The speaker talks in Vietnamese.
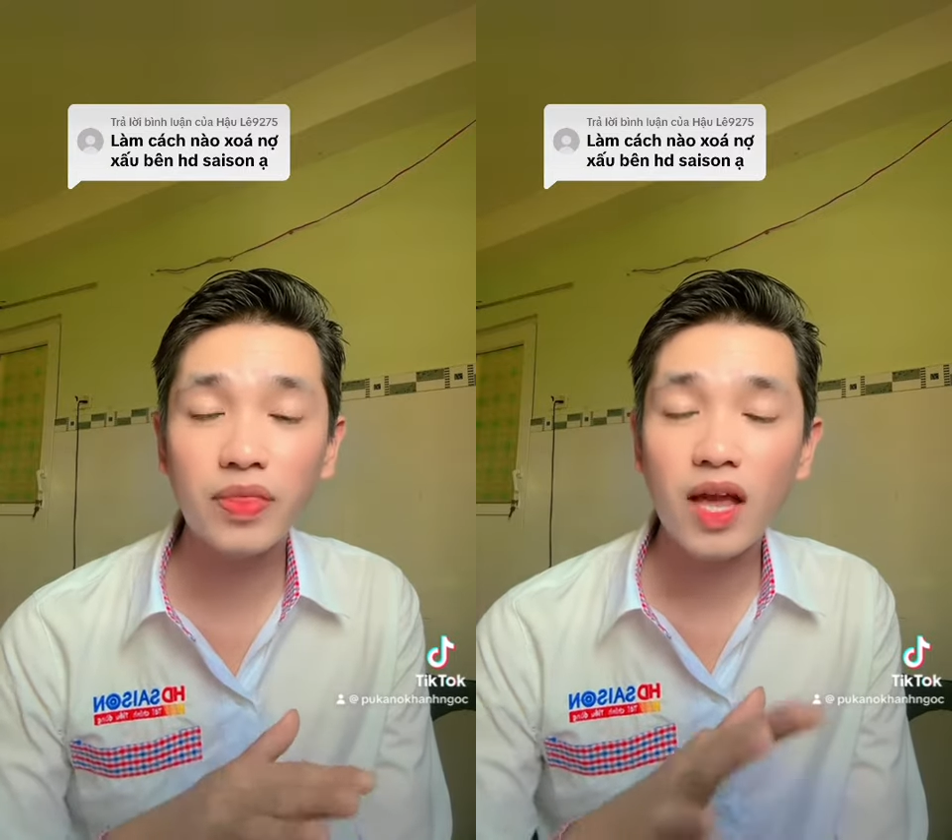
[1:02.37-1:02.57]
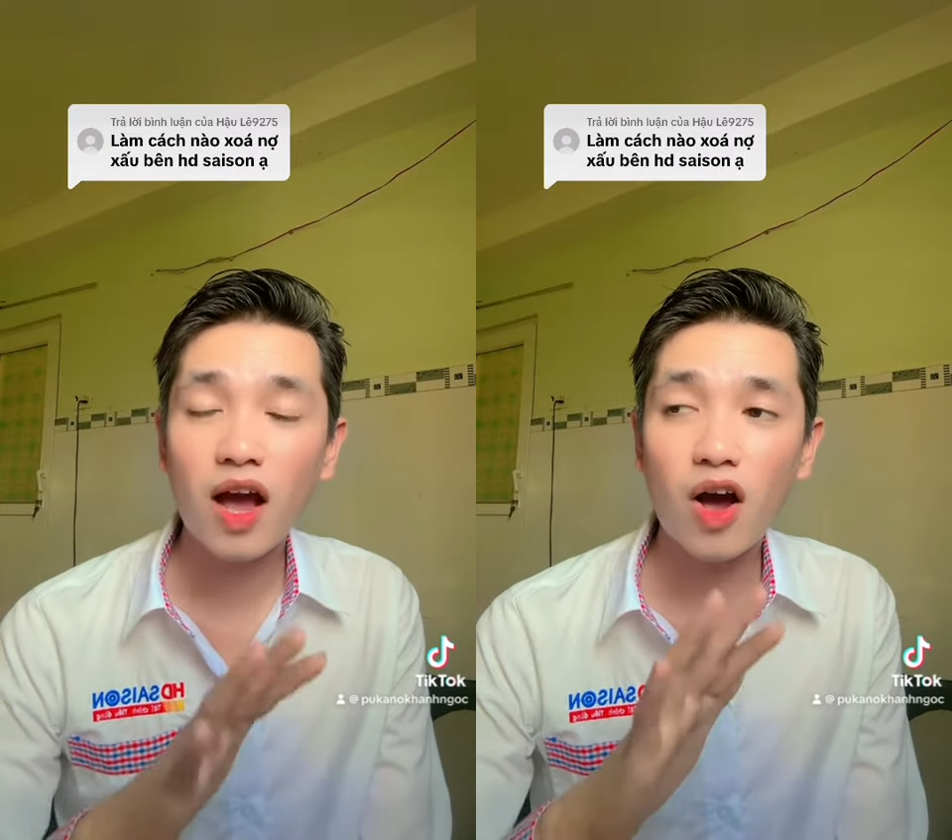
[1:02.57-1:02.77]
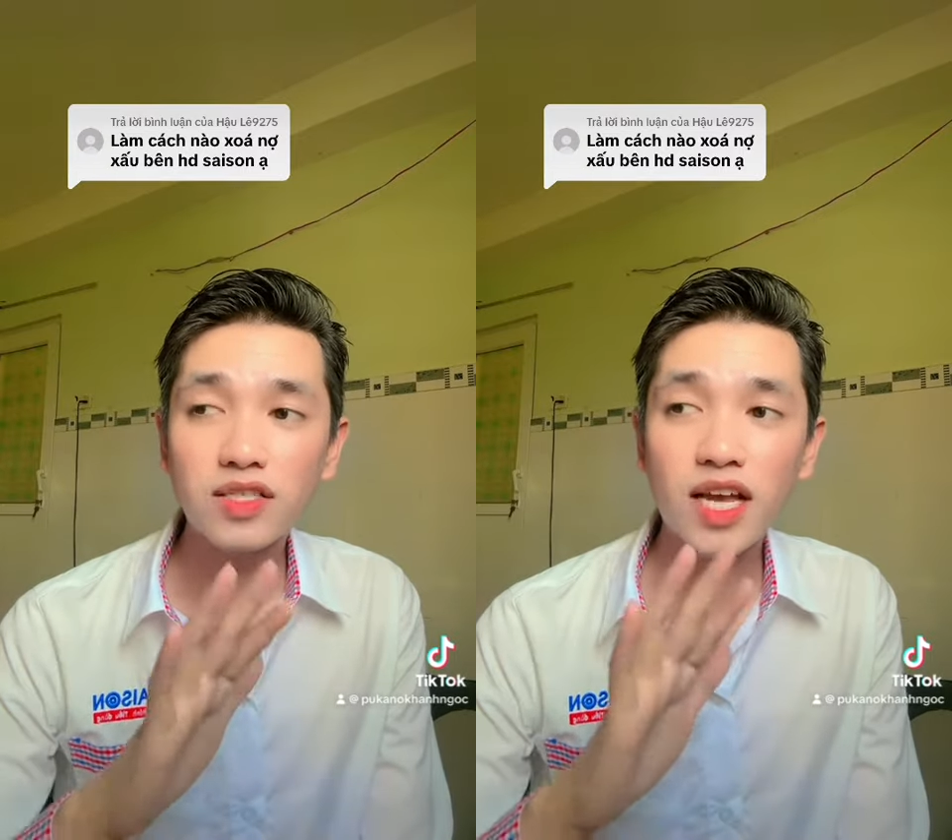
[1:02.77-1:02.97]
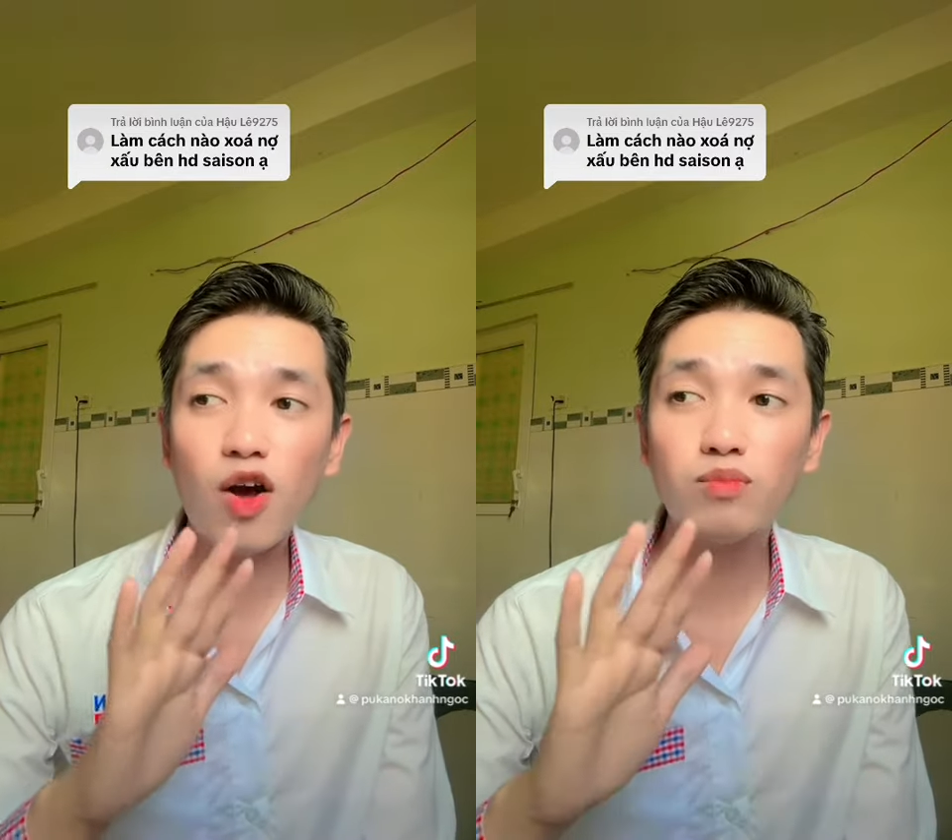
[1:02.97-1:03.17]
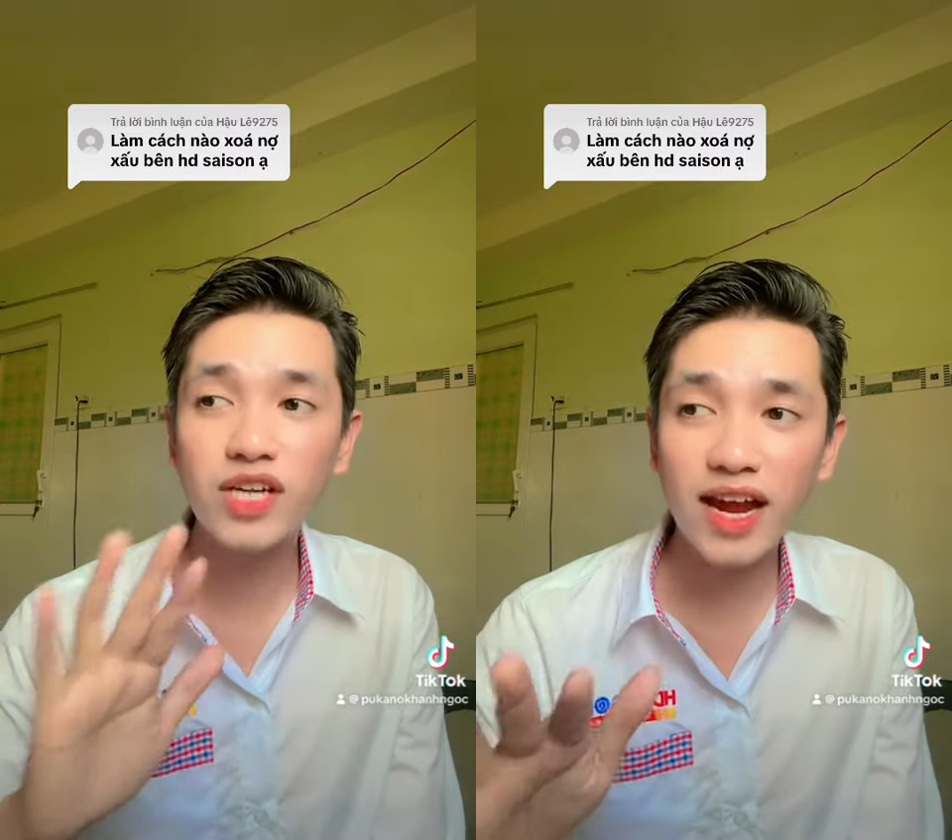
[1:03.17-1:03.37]
họ sẽ
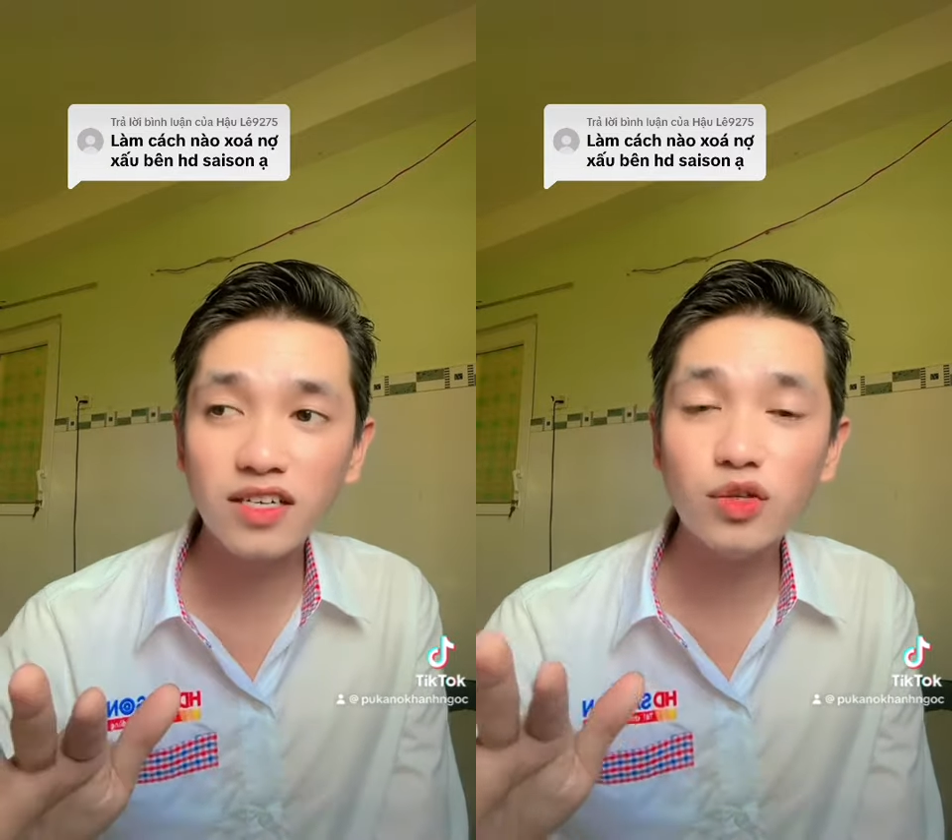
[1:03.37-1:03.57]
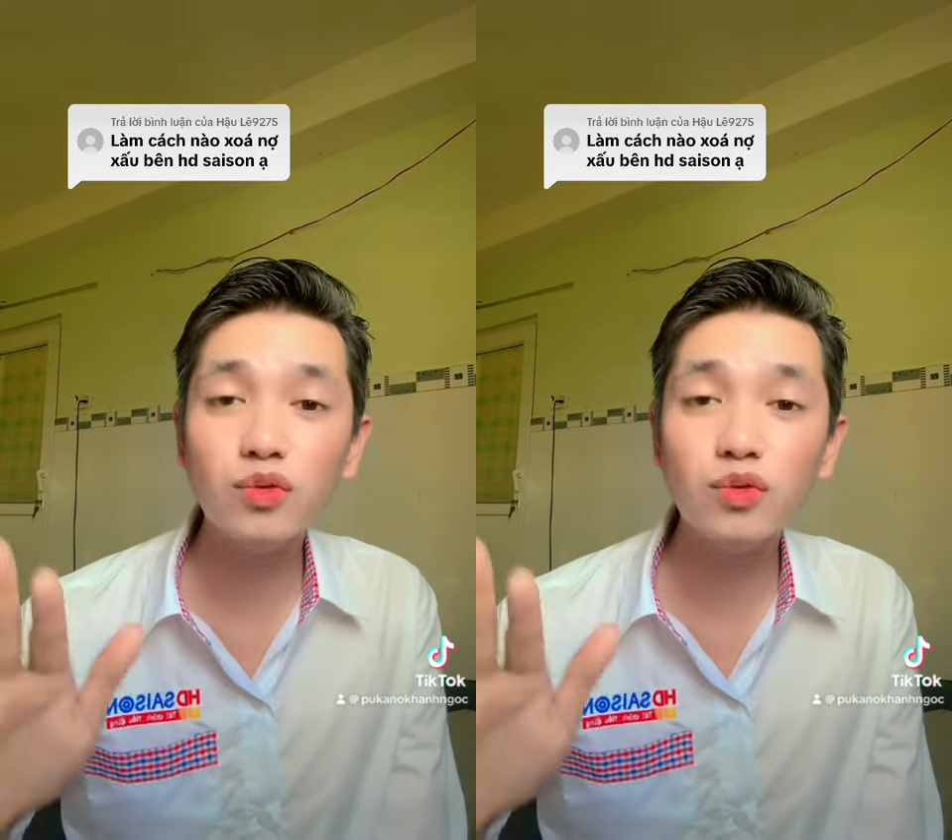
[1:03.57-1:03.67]
không tra cứu